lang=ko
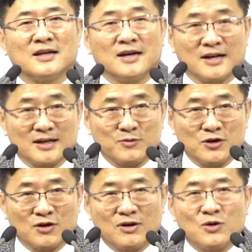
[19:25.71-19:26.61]

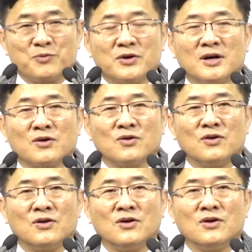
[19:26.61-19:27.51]
하나님을 영화롭게 하고